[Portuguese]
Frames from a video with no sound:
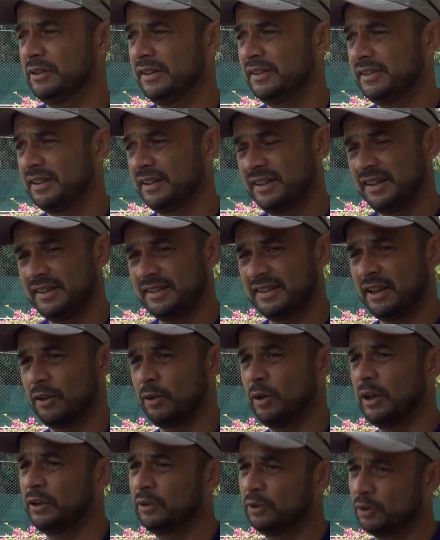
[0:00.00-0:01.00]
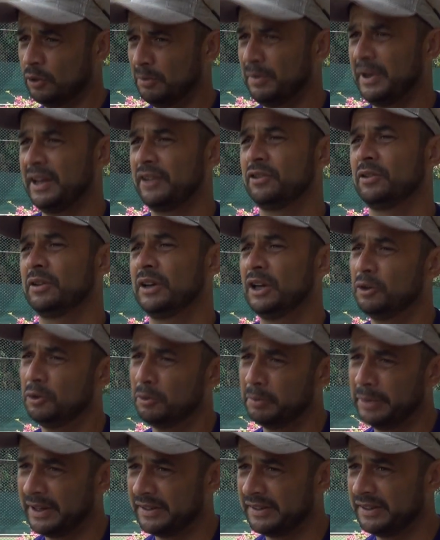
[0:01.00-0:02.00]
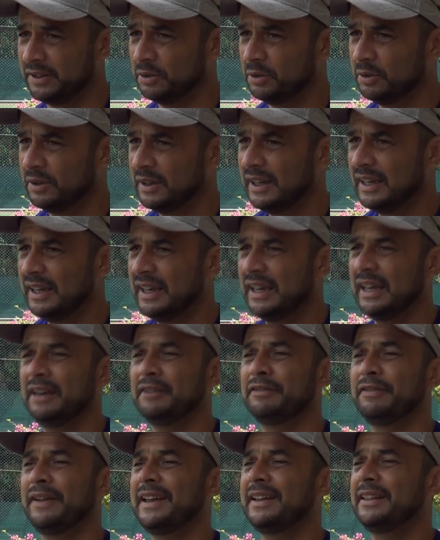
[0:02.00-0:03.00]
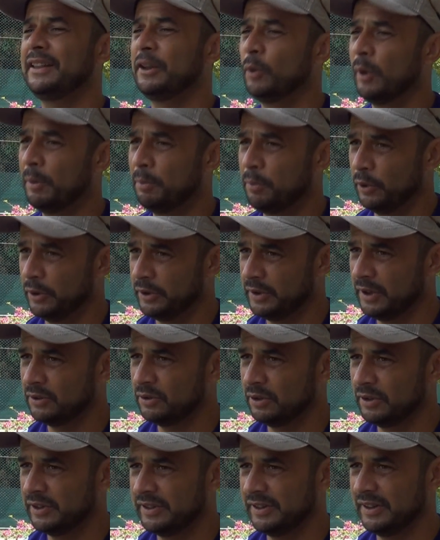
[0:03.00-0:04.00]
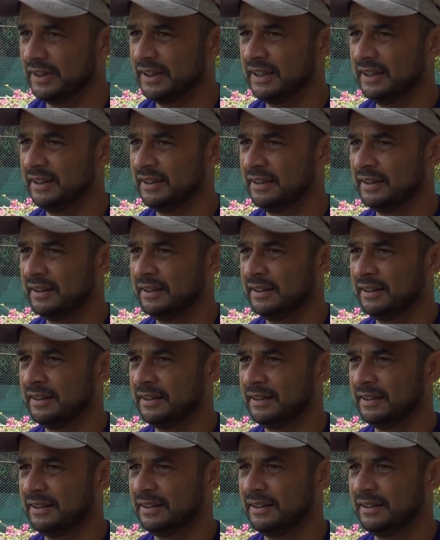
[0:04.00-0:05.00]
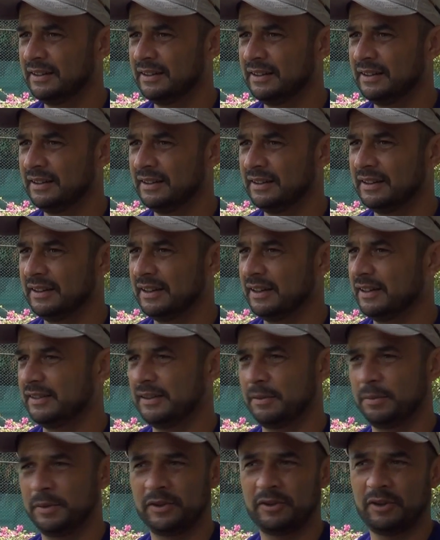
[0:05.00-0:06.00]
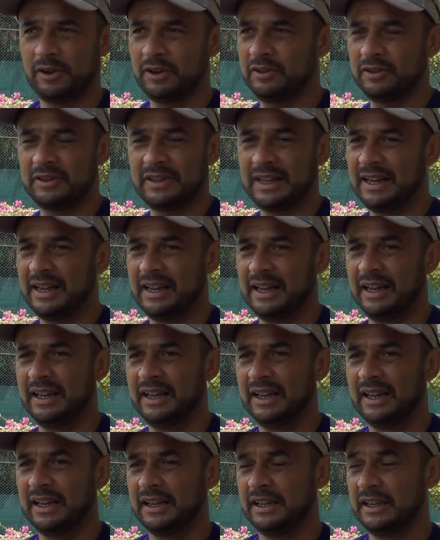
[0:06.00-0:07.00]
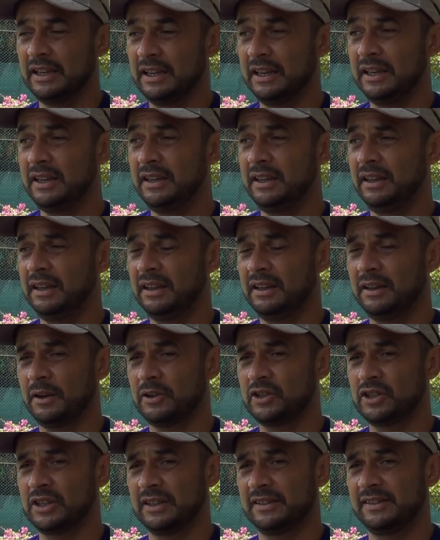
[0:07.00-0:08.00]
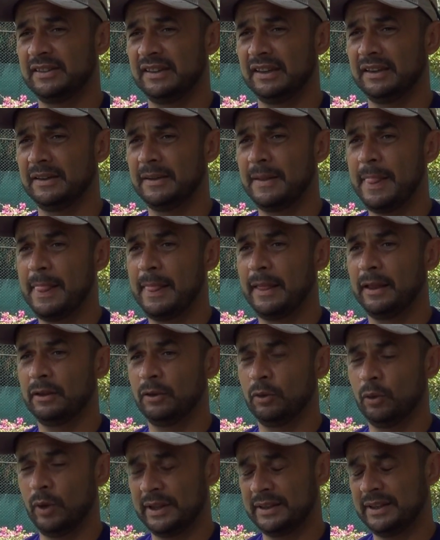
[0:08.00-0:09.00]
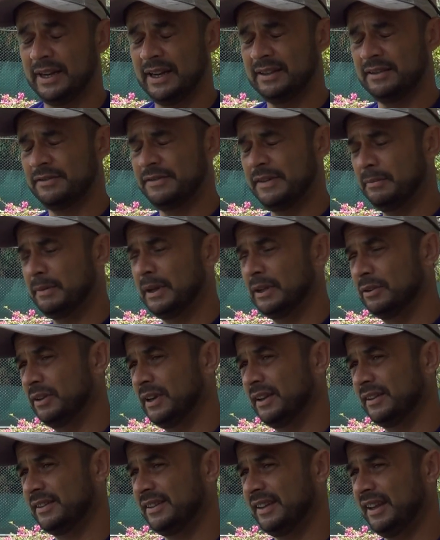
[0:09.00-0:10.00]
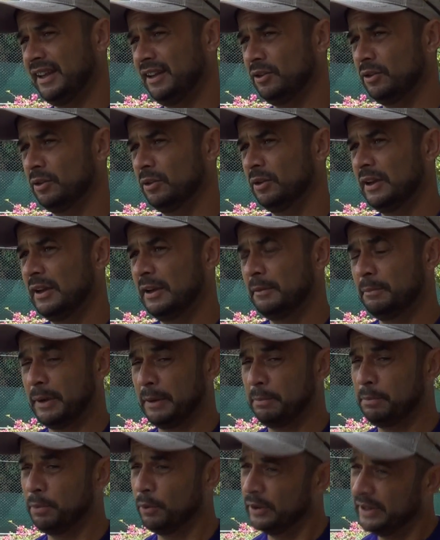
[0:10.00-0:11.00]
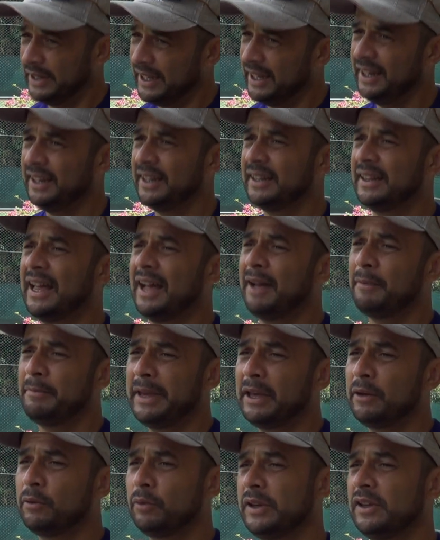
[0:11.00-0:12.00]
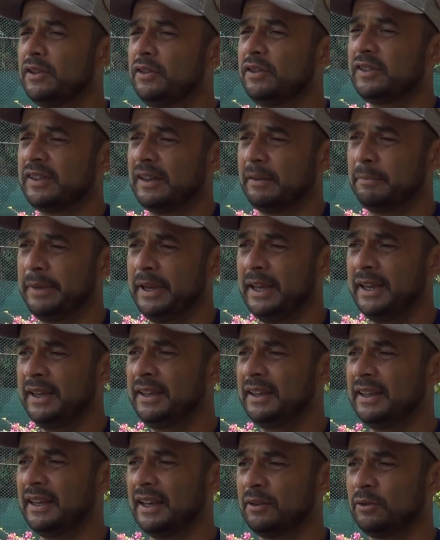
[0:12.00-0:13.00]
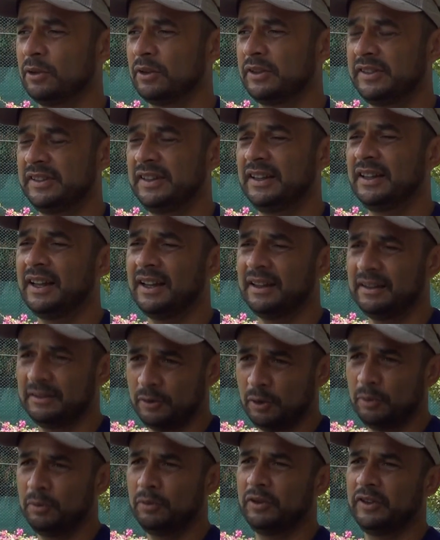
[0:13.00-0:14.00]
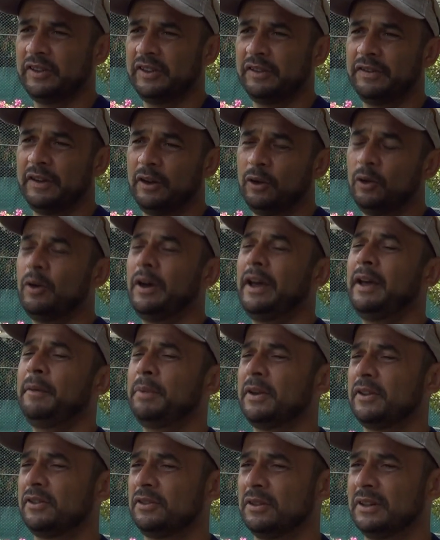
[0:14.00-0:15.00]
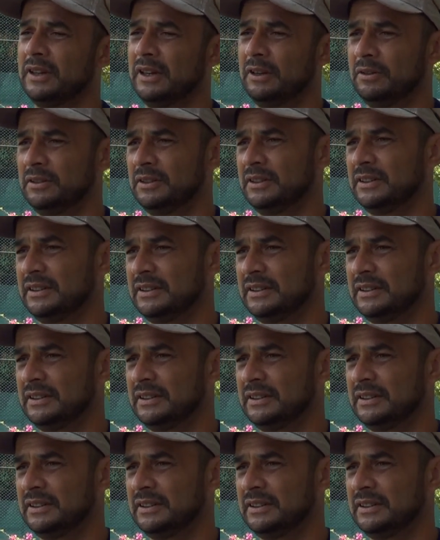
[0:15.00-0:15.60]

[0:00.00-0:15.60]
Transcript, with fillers: Eu tenho certeza que agora o Tomás jogando no Brasil, ele vai ter o apoio da torcida. Esse episódio está. E, e acho que assim, o atleta vai amadurecendo para poder lidar bem com isso e saber que a torcida, como você falou, é passional.